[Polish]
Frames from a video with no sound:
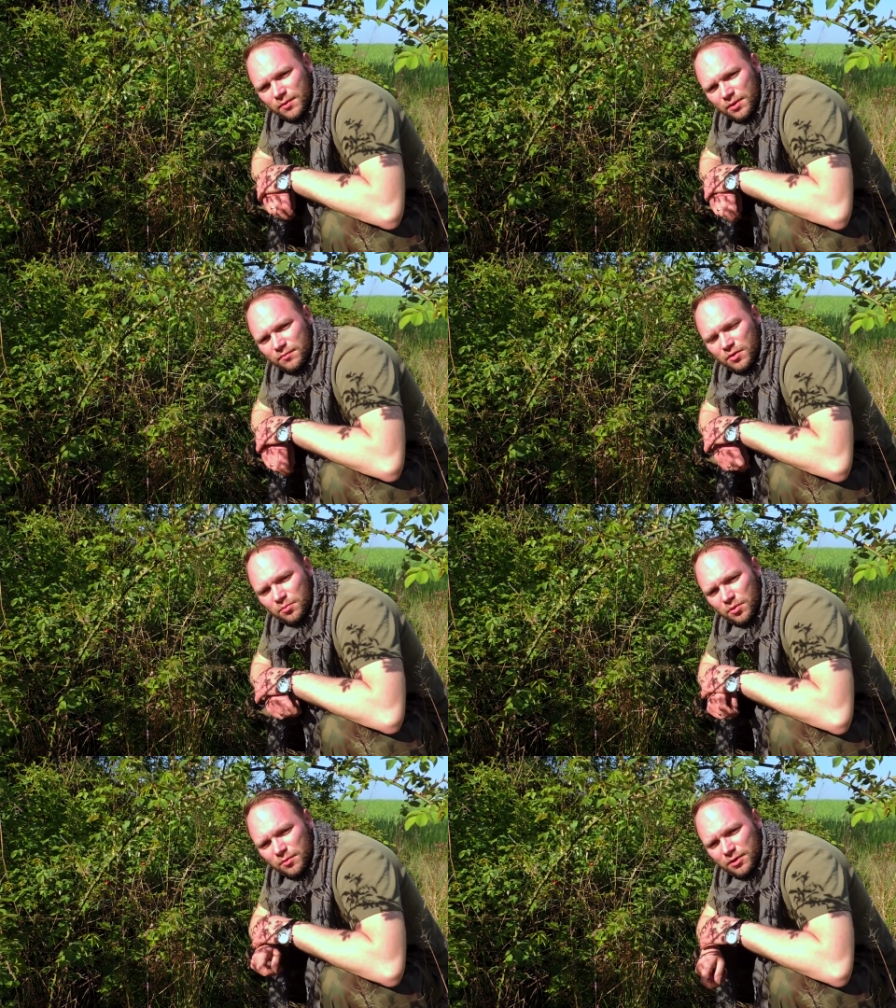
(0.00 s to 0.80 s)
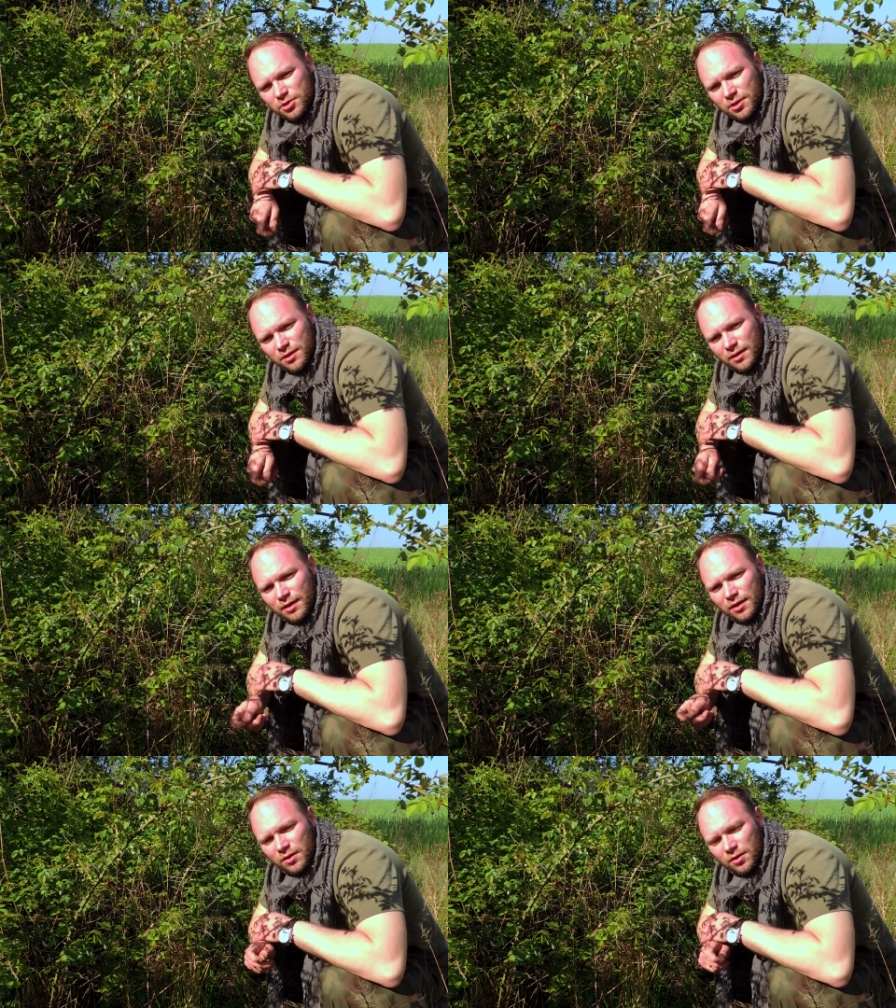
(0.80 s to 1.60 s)
No i w tym momencie
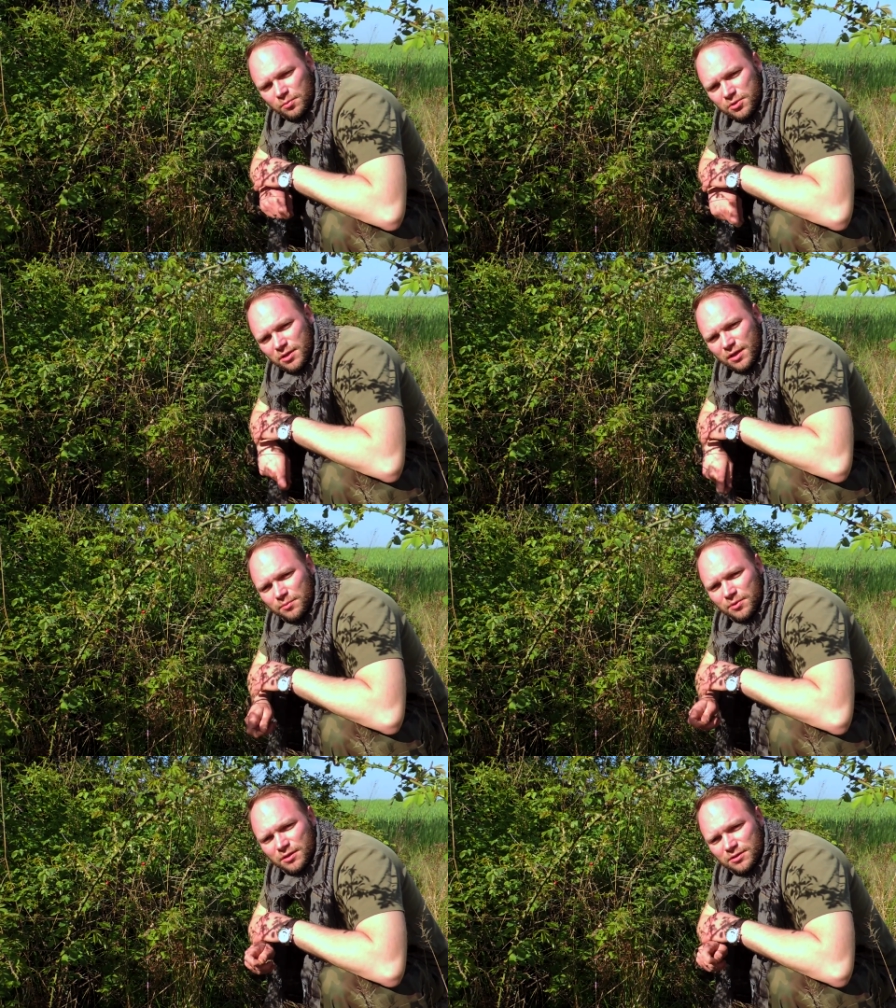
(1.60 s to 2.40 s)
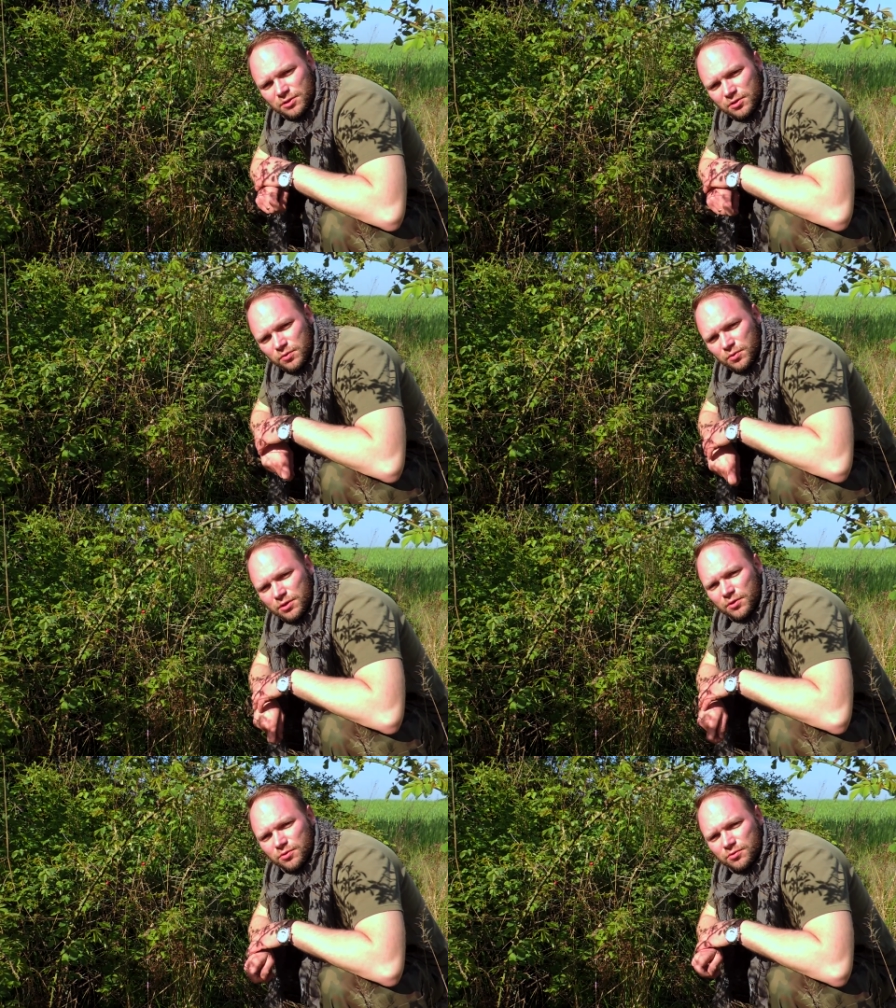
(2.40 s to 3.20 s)
obdzieramy je ze
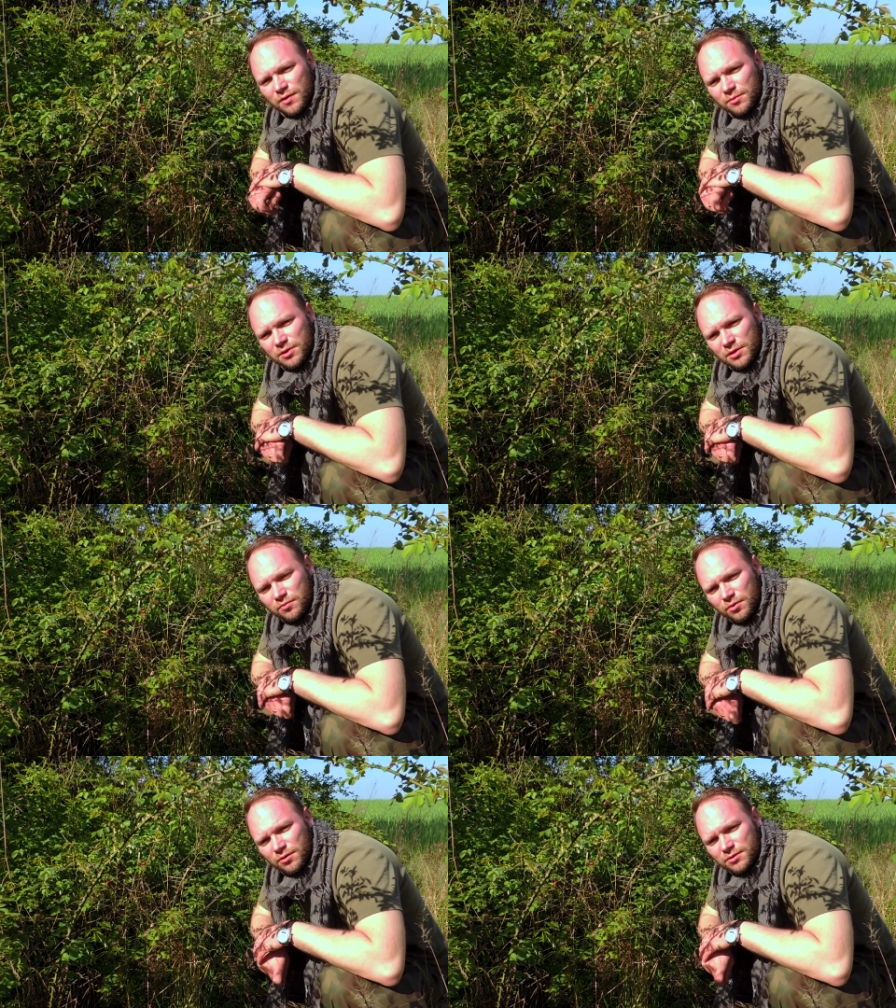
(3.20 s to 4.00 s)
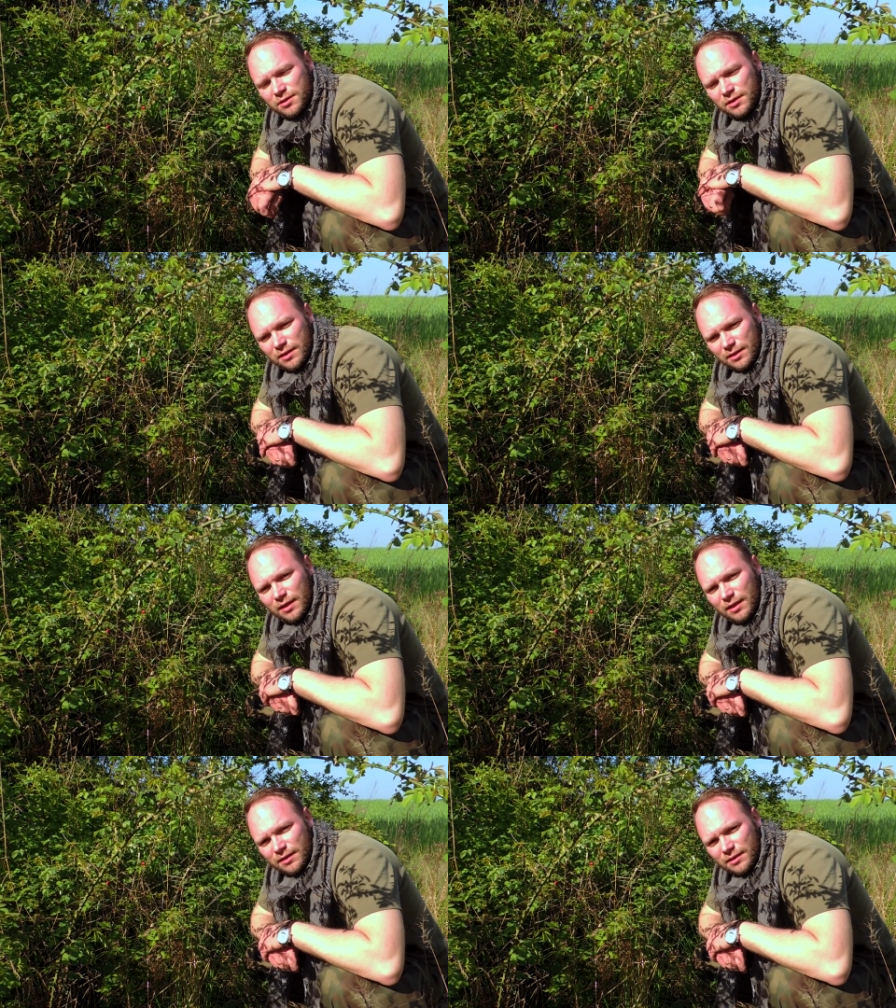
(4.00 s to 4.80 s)
skórki, usuwamy te włoski
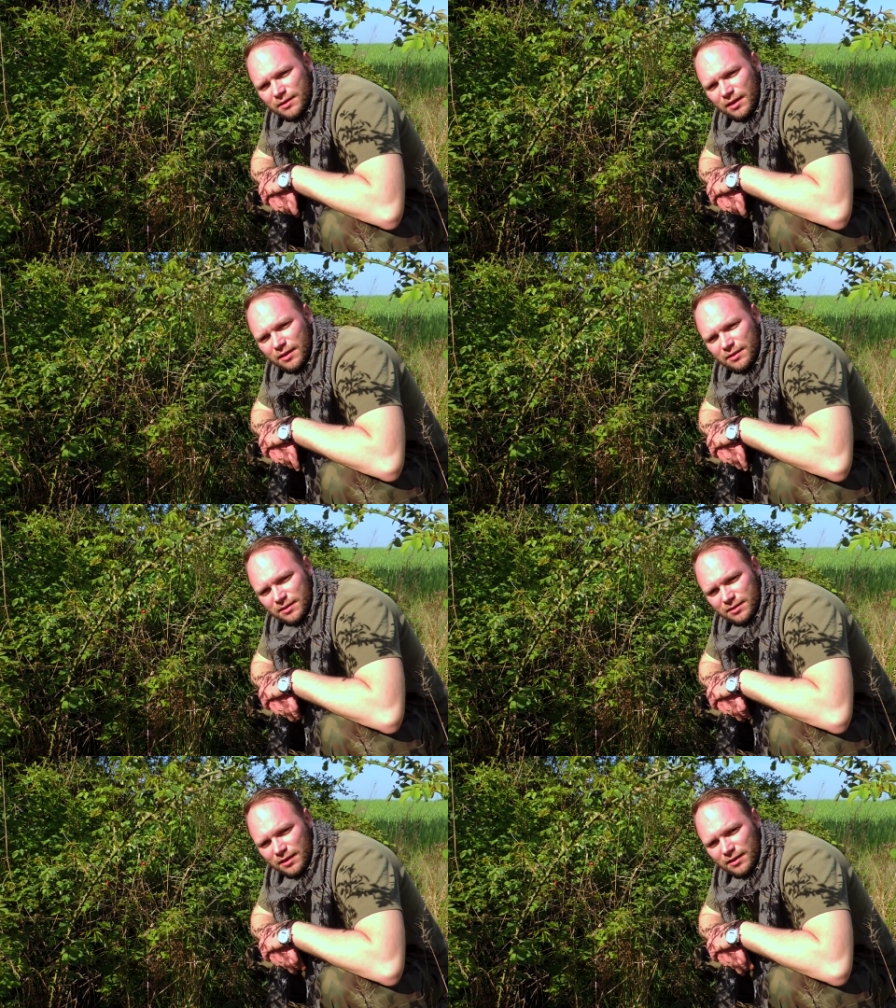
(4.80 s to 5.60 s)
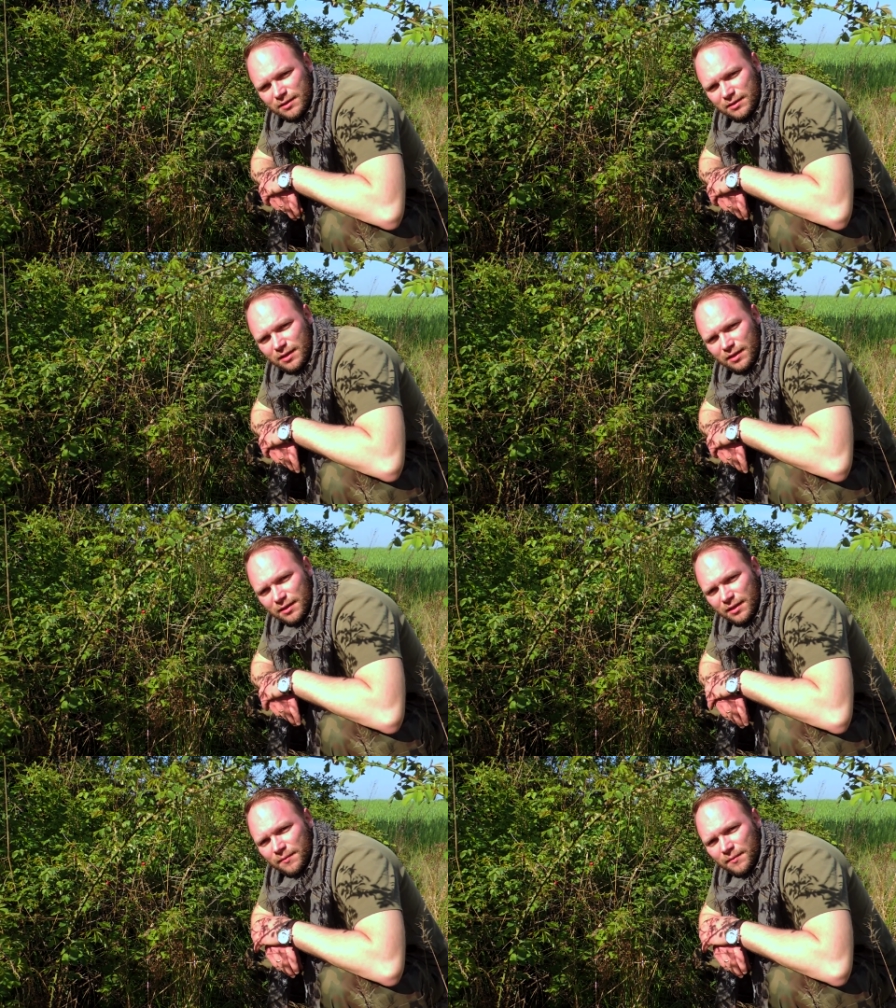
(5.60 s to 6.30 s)
itd., itd., itd., itd.